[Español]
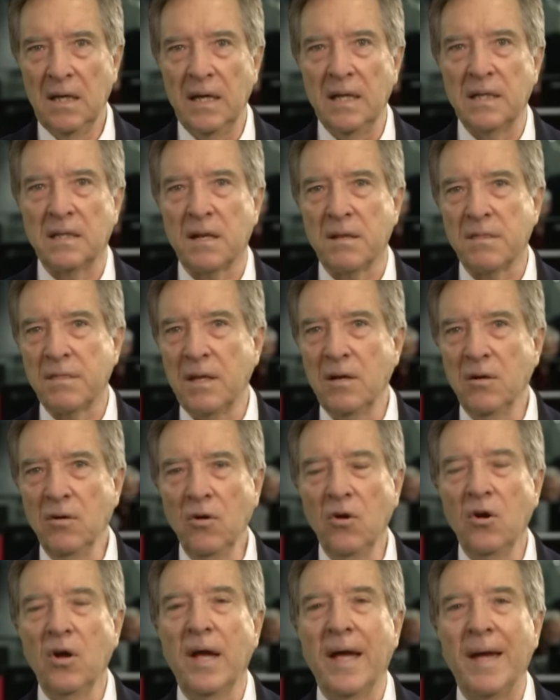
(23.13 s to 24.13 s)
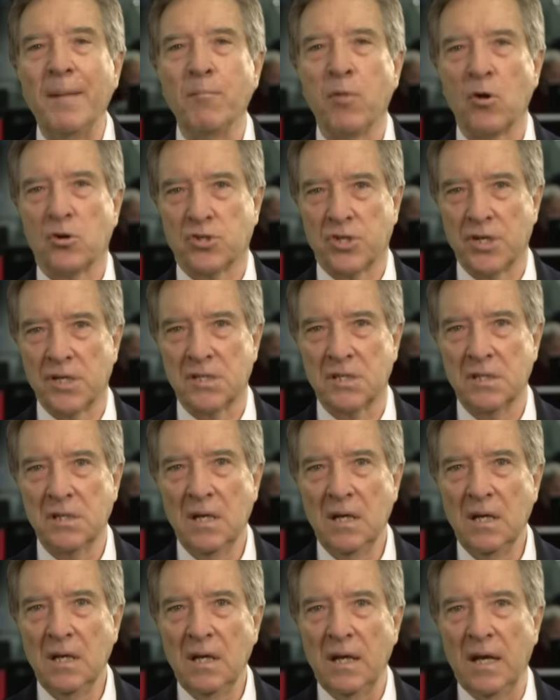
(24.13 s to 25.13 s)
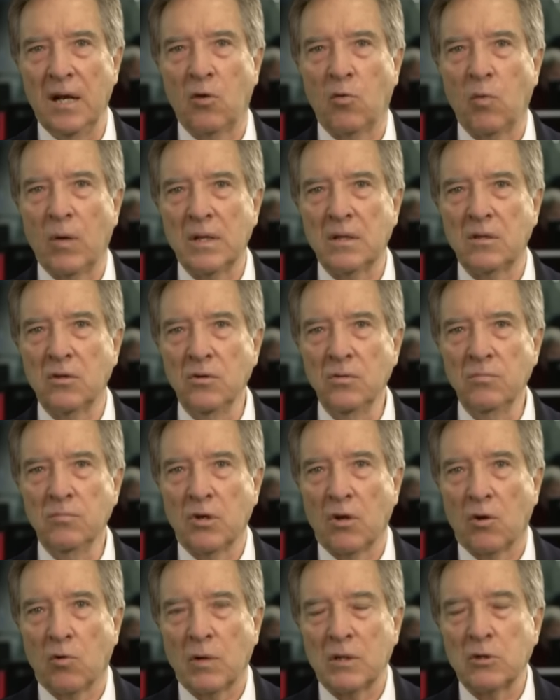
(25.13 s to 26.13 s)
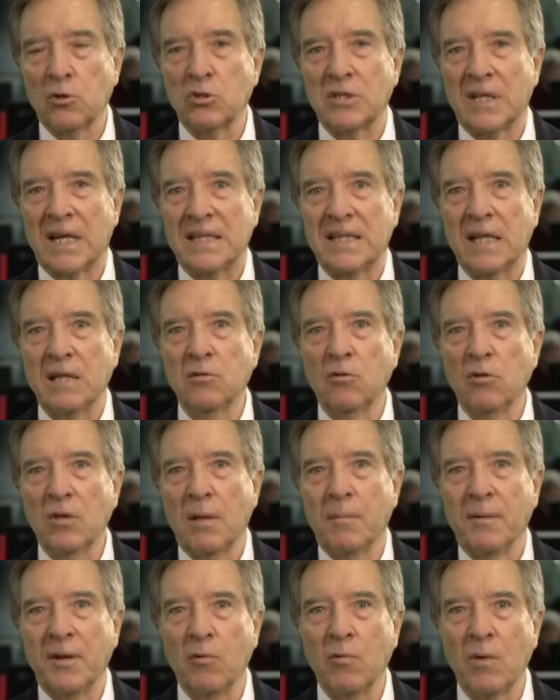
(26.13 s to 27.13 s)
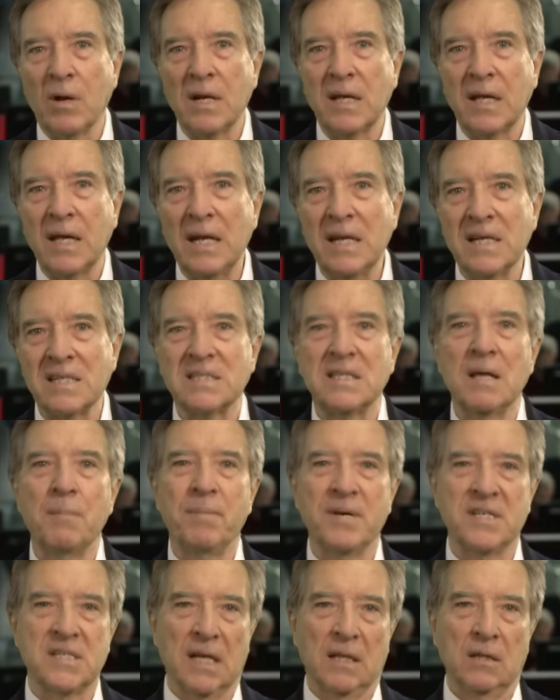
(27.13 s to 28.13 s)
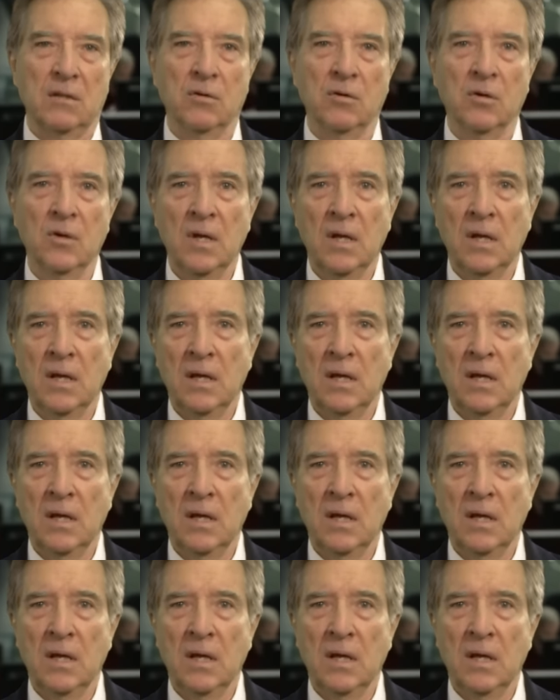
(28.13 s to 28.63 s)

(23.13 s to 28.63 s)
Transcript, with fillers: El tercero en boxes. El cuarto, bueno, el cuarto tratando de averiguar qué le está pasando.